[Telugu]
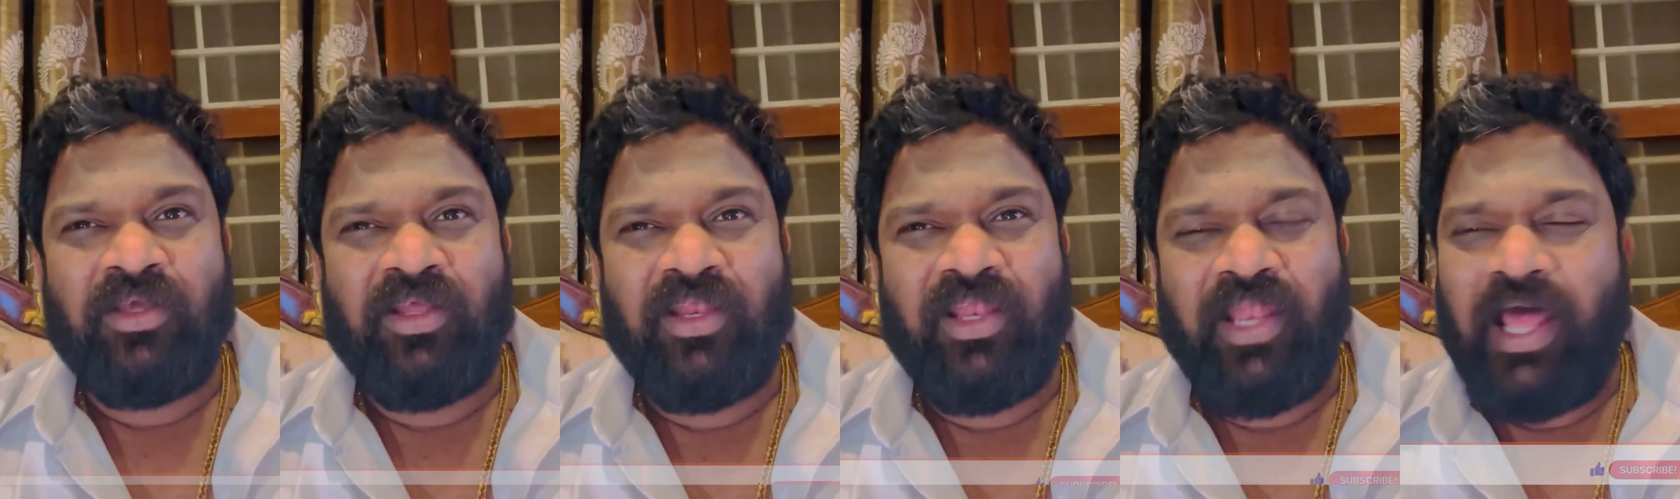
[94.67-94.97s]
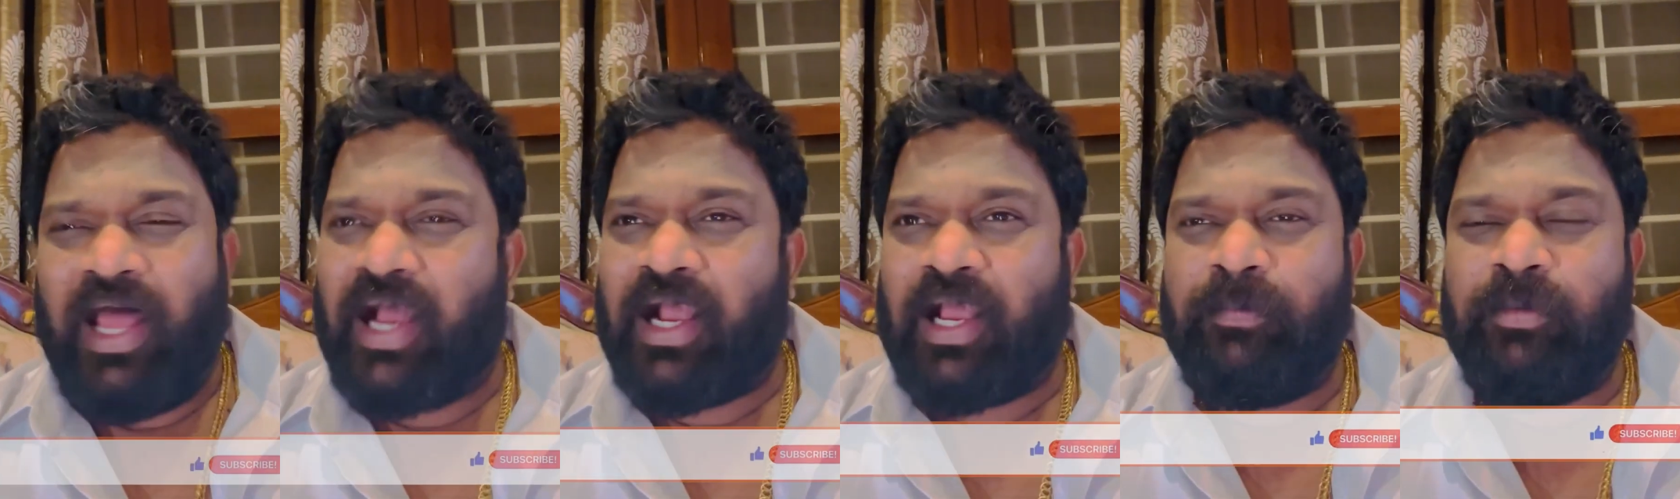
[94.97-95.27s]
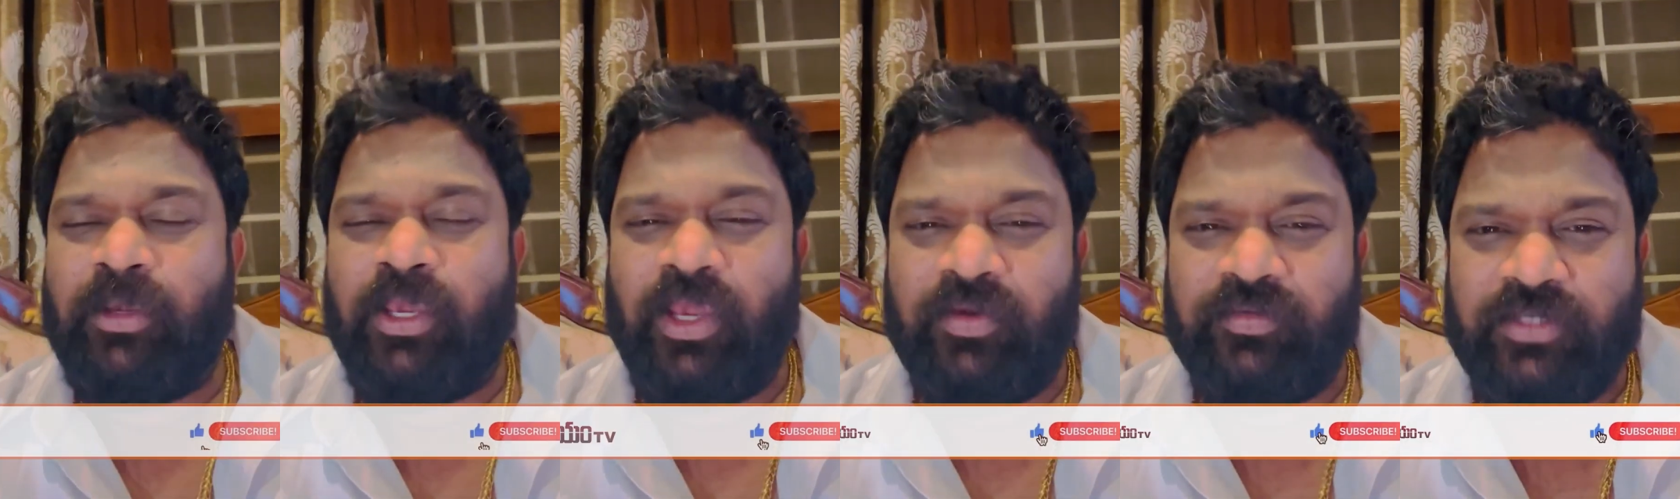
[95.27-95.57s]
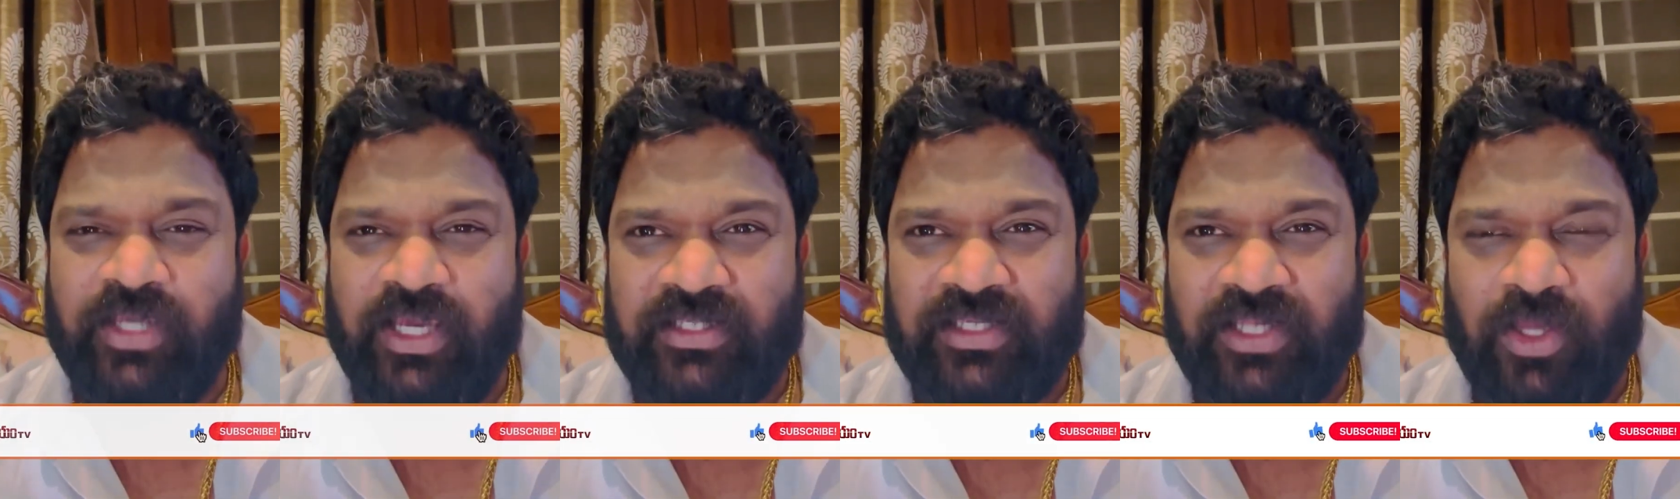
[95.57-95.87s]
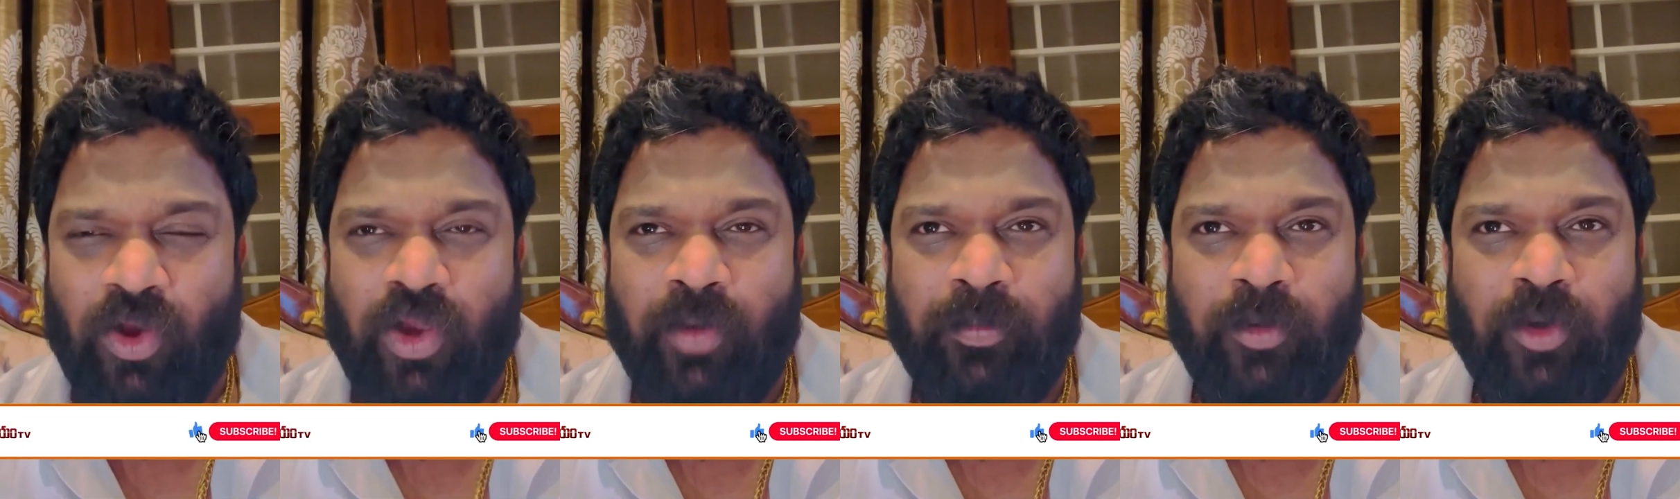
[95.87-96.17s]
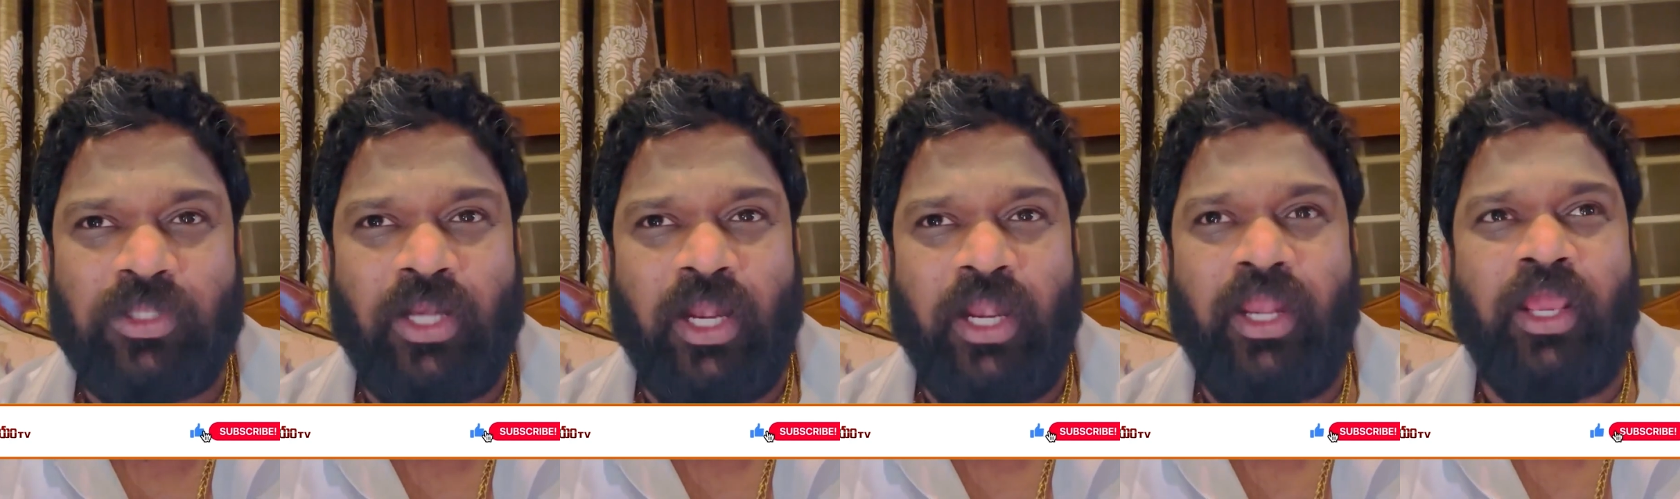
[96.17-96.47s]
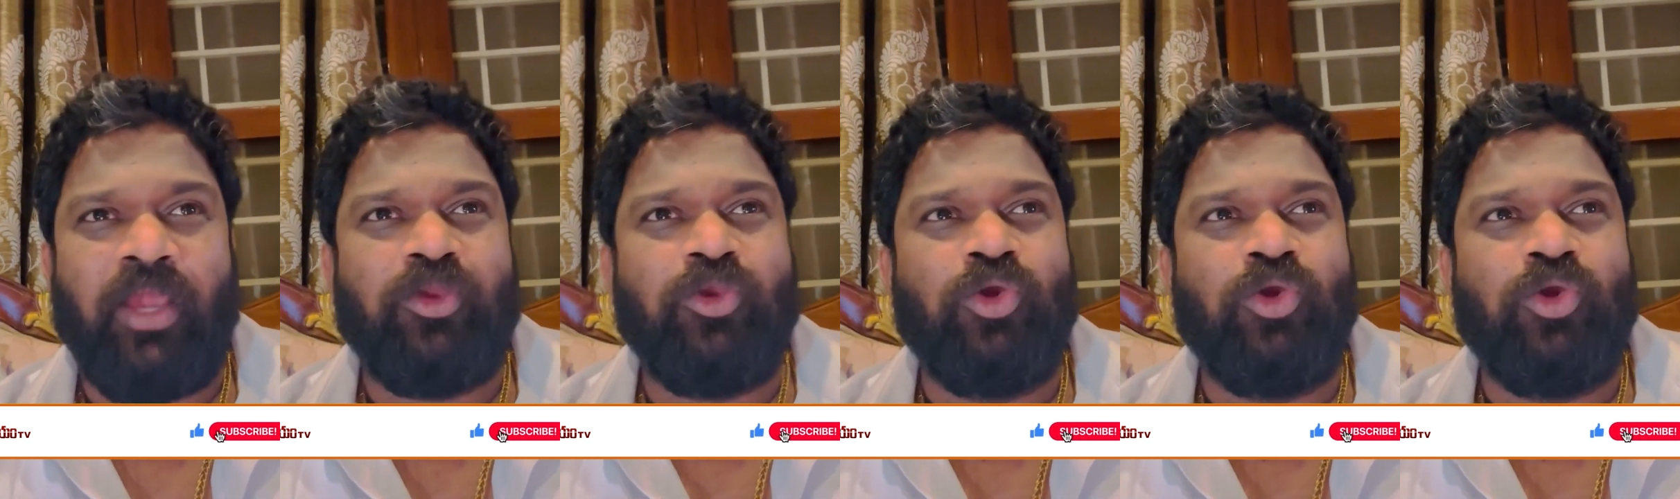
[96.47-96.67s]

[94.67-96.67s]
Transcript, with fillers: లాగా బిహేవ్ చేసే ఒక బ్రోతలు అంటే